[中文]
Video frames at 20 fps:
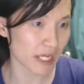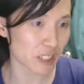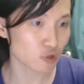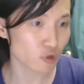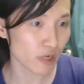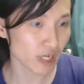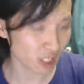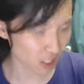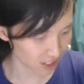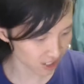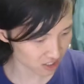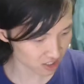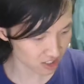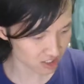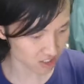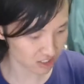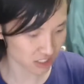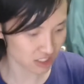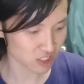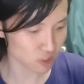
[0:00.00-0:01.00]
最可
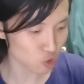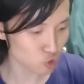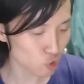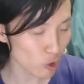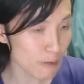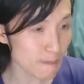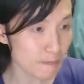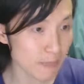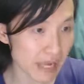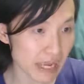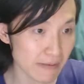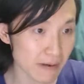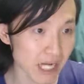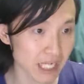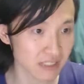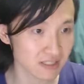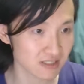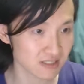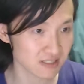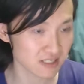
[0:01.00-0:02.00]
耻的，是最背
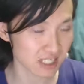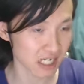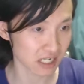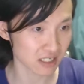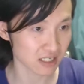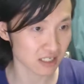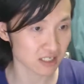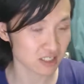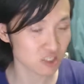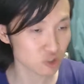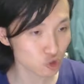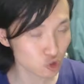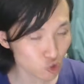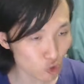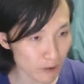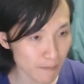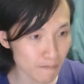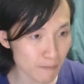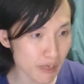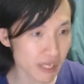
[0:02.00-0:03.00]
叛思想的，是
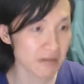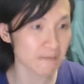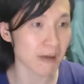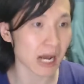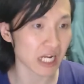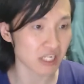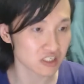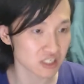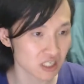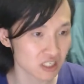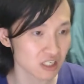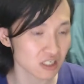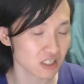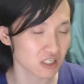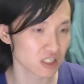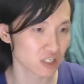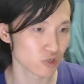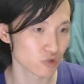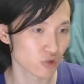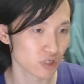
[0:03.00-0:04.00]
最背叛真正的
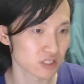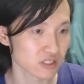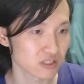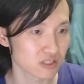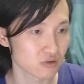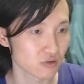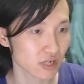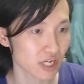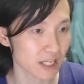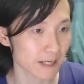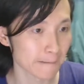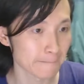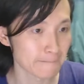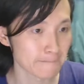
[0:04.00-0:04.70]
哲学思维的，